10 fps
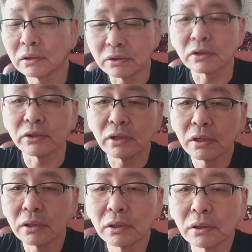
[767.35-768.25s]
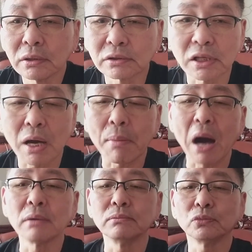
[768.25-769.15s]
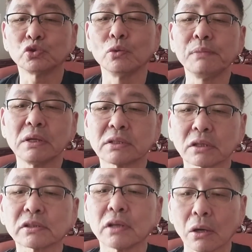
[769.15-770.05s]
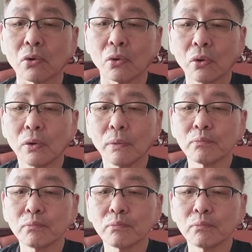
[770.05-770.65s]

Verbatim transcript: 그런 저희가 마음 준비를 철저히 하고